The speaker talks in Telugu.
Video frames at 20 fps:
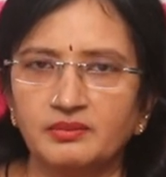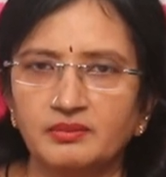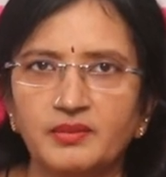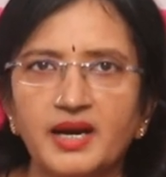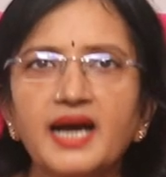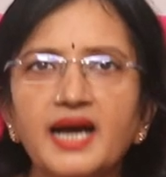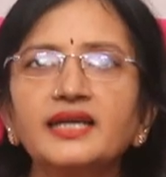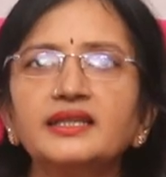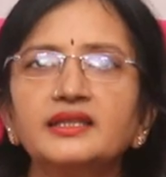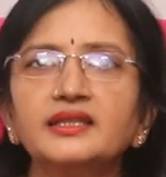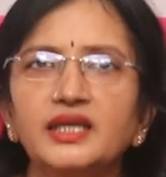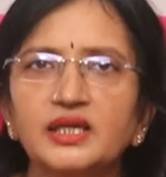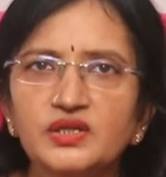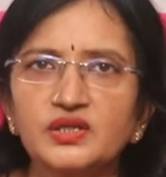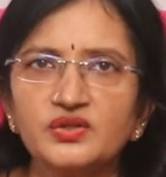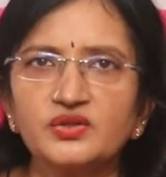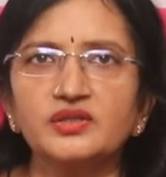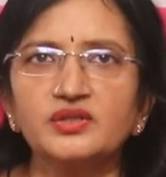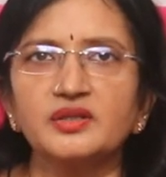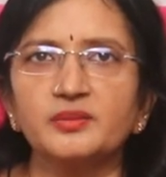బాగా
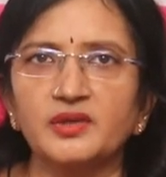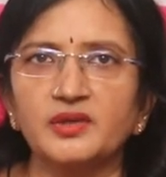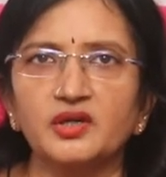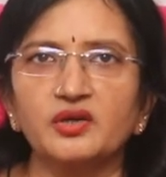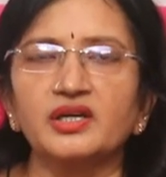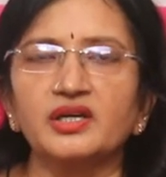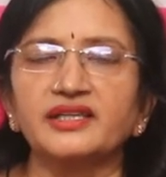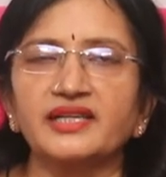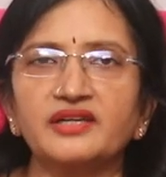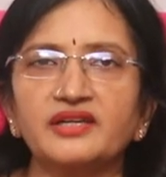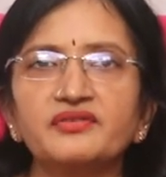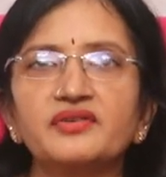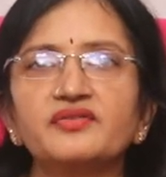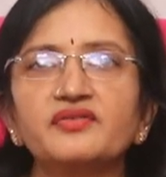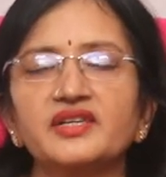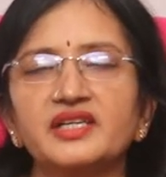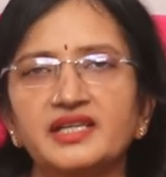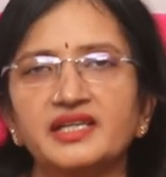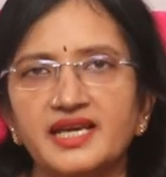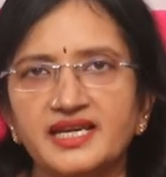తెలుస్తుంది మీరు ఒక టెన్
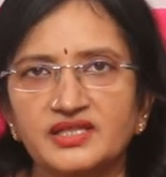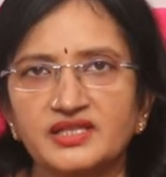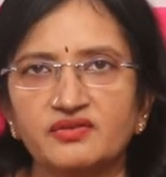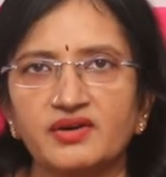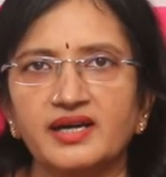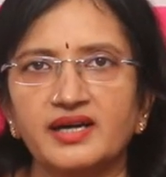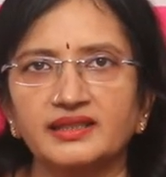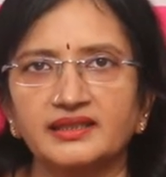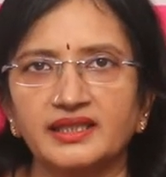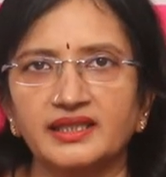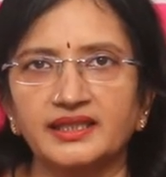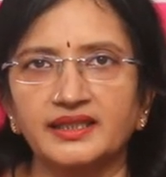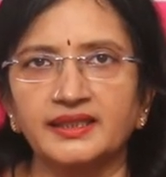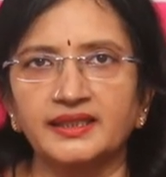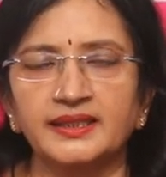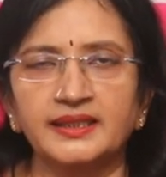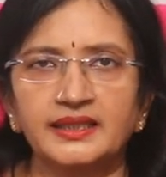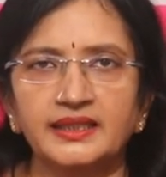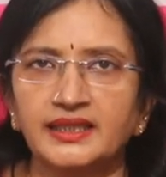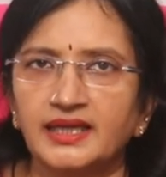ఫిఫ్టీన్ డేస్ వాడితేనే
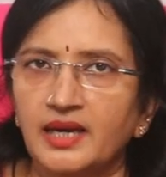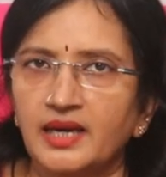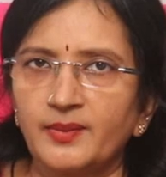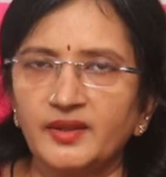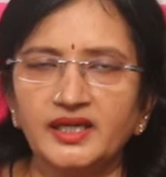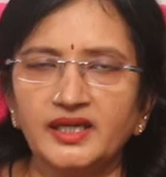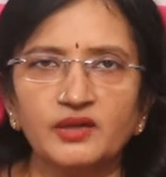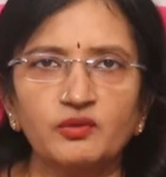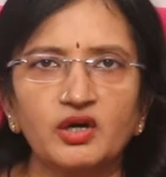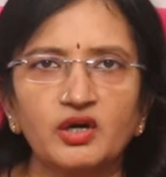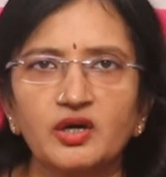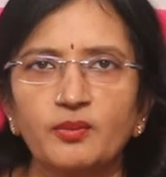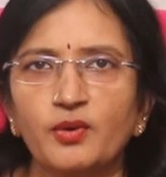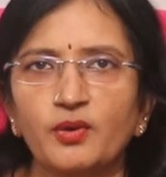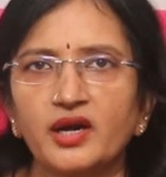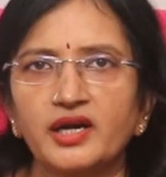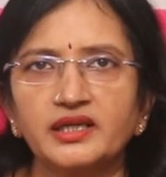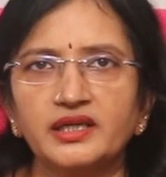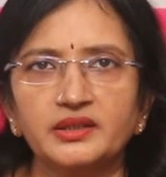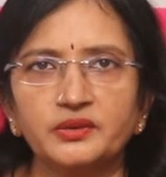కాబట్టి ఈ ఒక్క
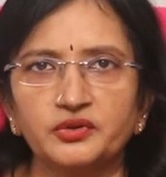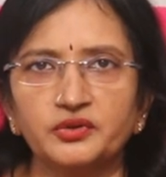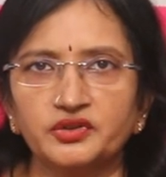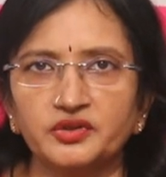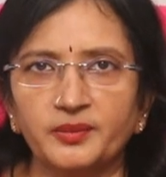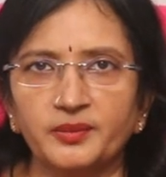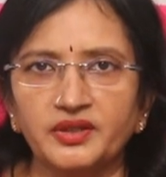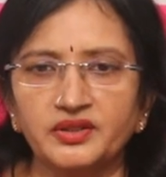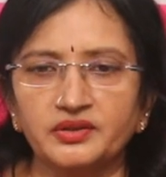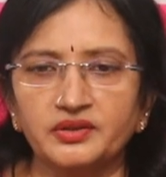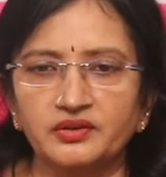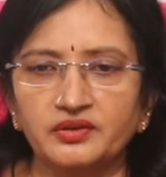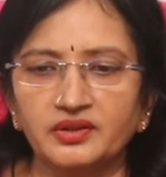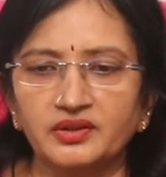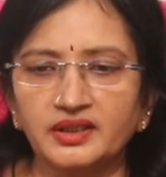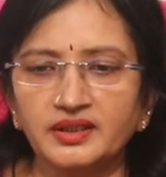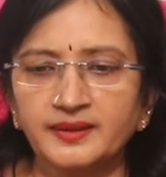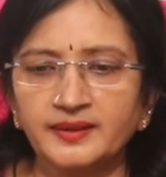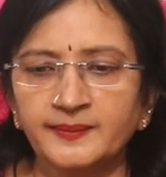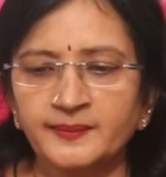పాయింట్
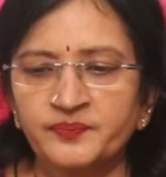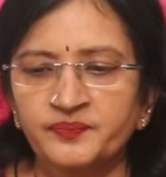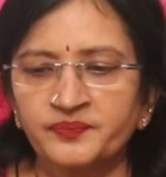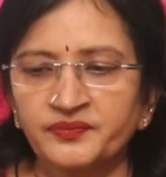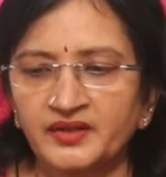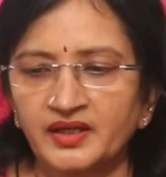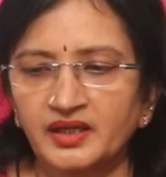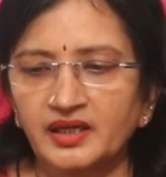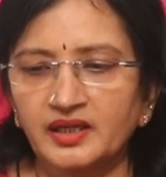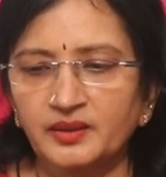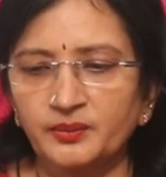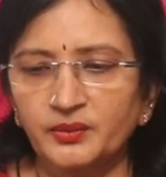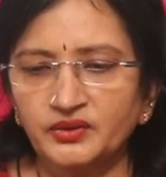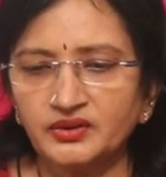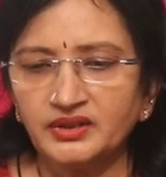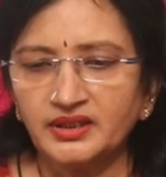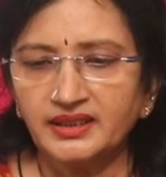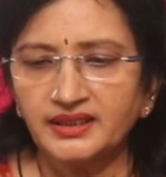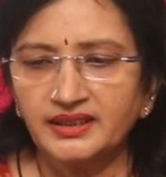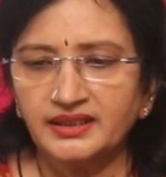గుర్తుపెట్టుకోండి
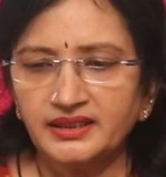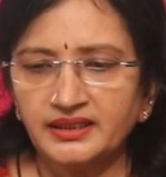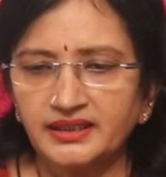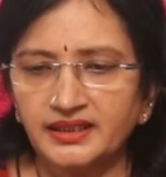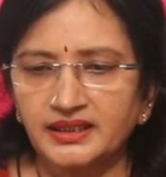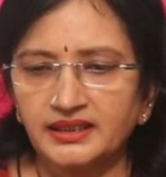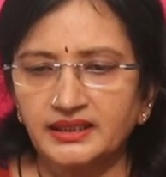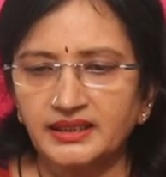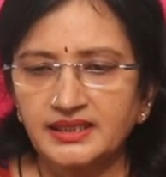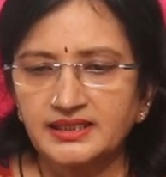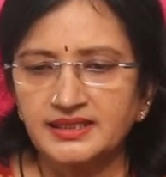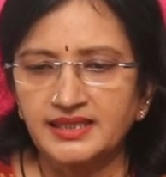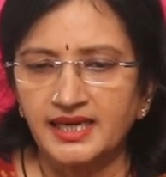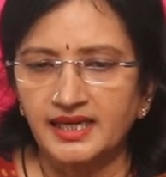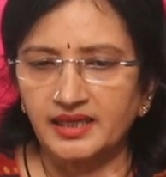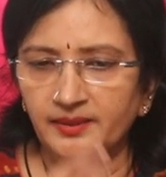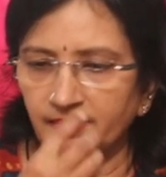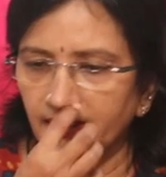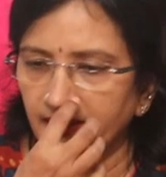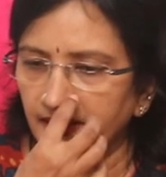ఇకపోతే ఏంటి అంటే
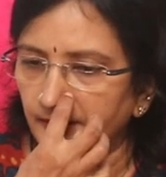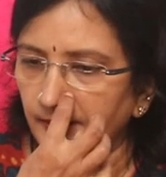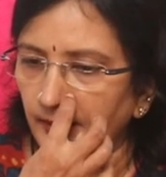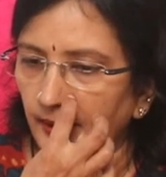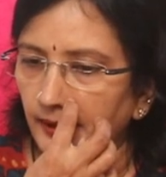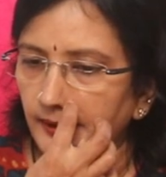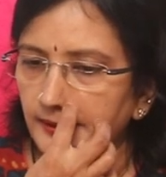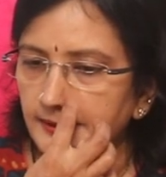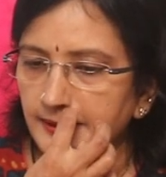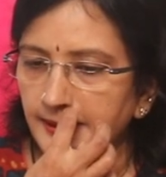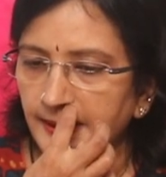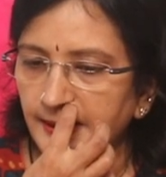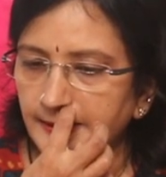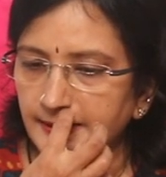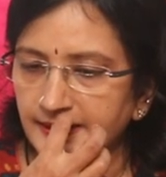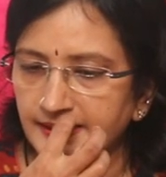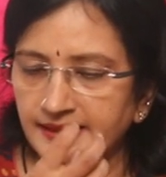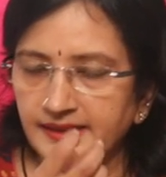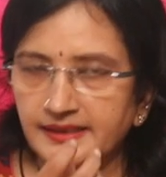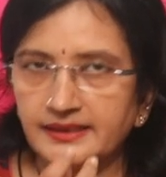చాలామంది
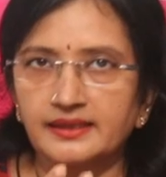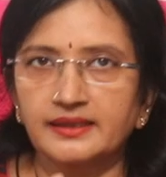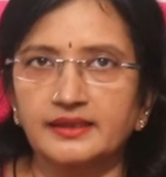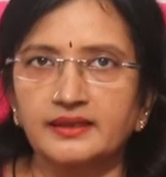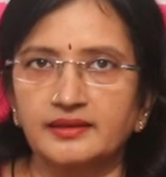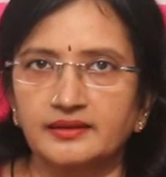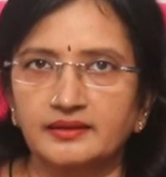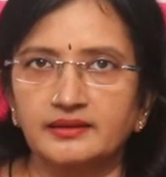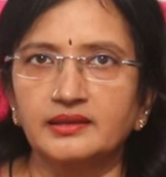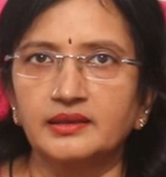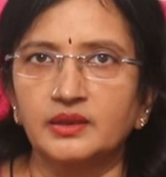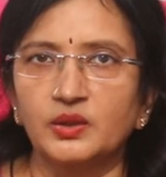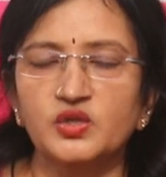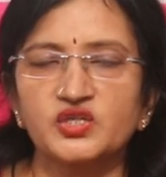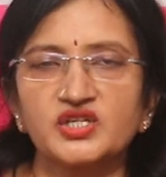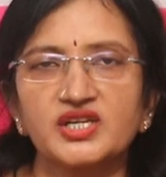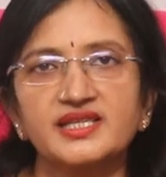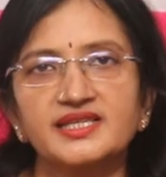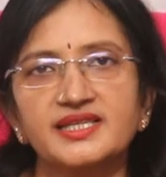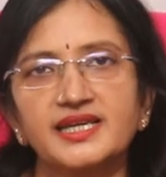మాయిశ్చరైజింగ్
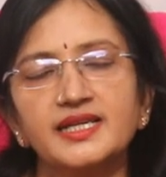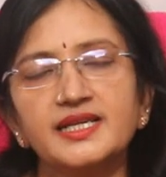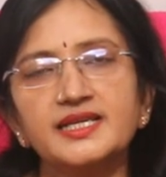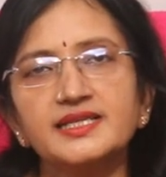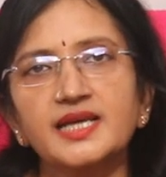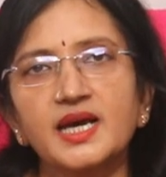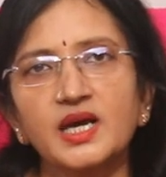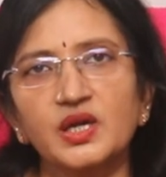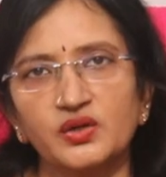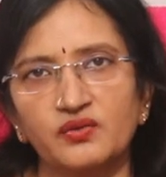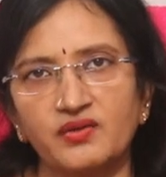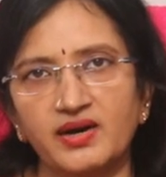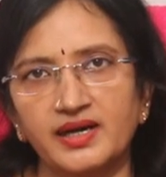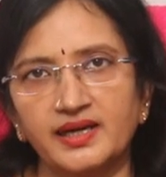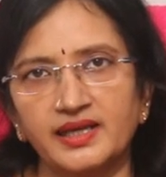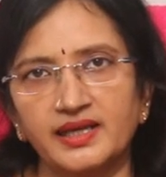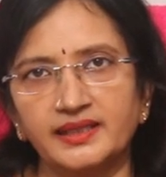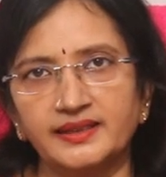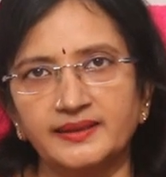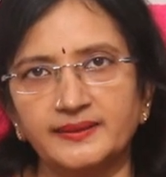లోషన్స్ ఎన్నిసార్లు
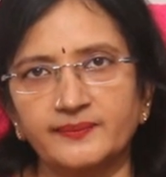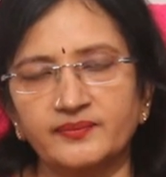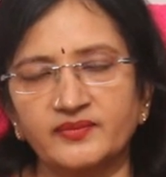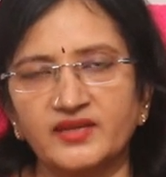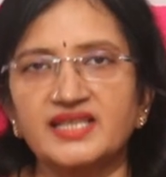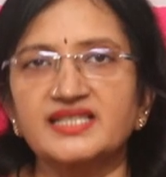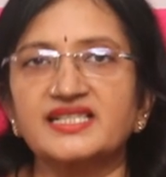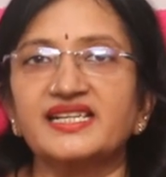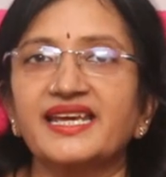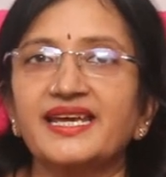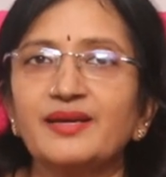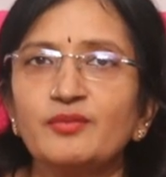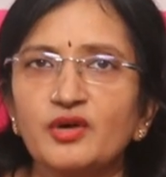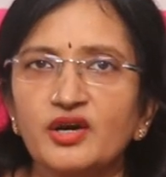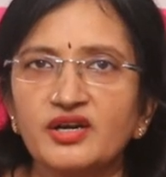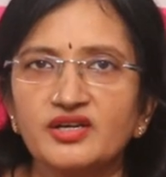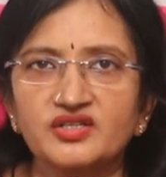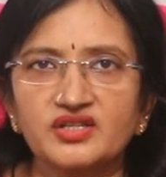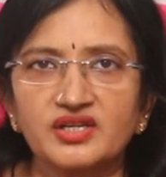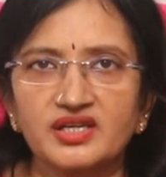వాడాలి అసలు ఏ
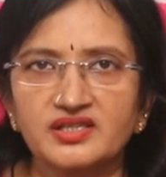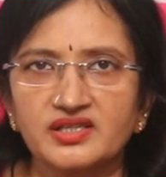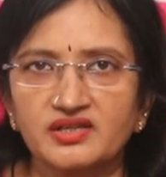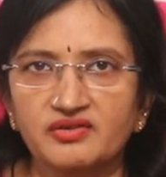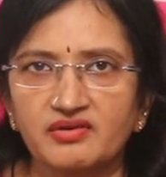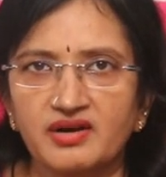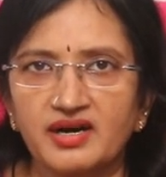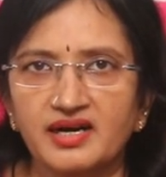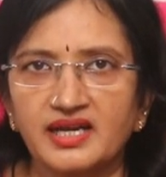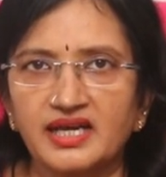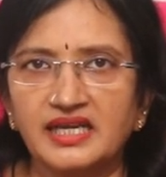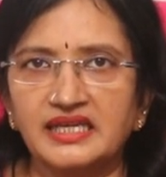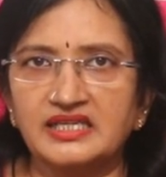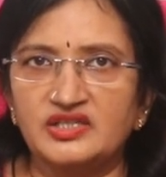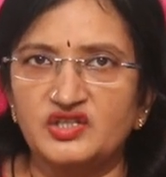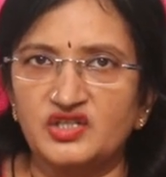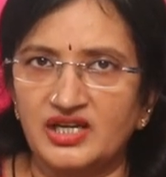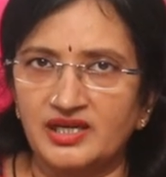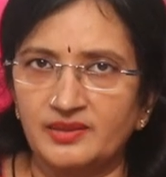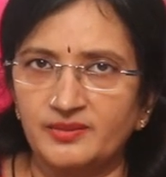మాయిశ్చరైజర్ వాడాలి
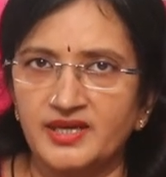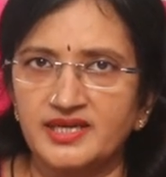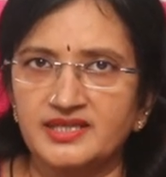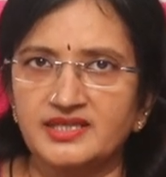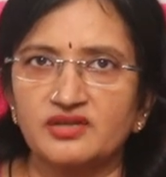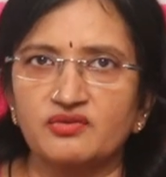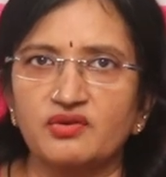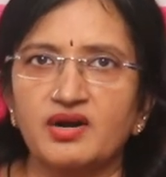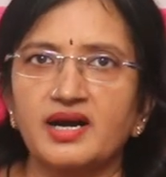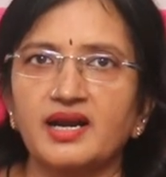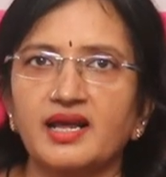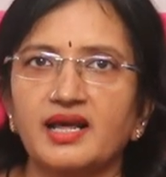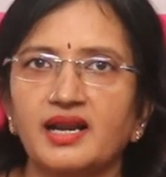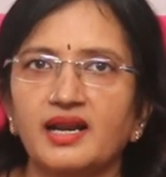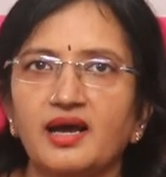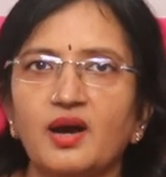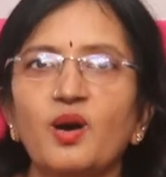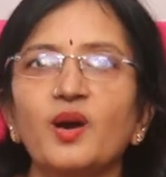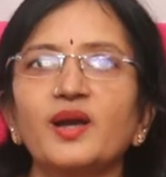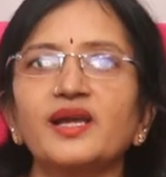జెల్ బేస్డ్
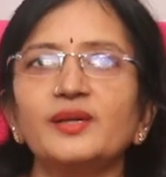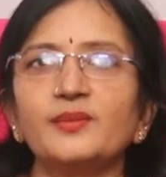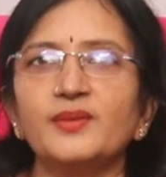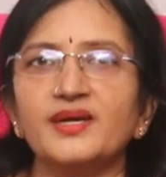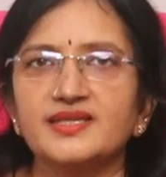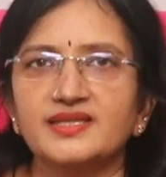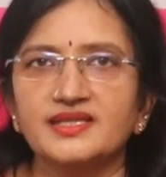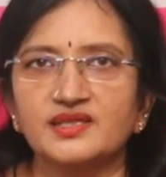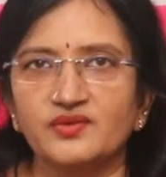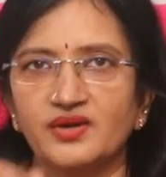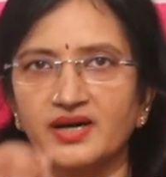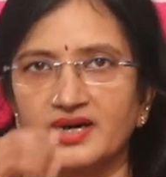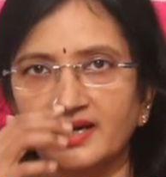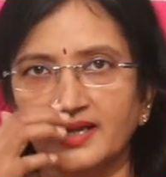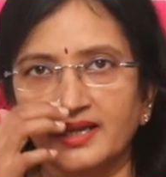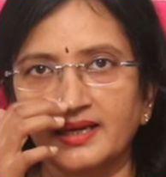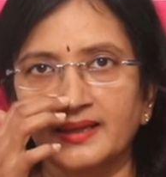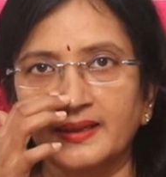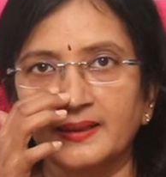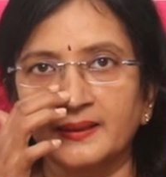వాడాలా ఆయిల్ బేస్డ్
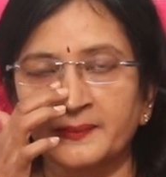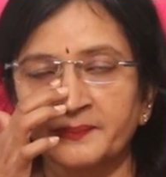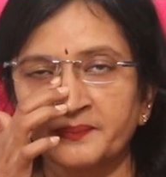వాడాలా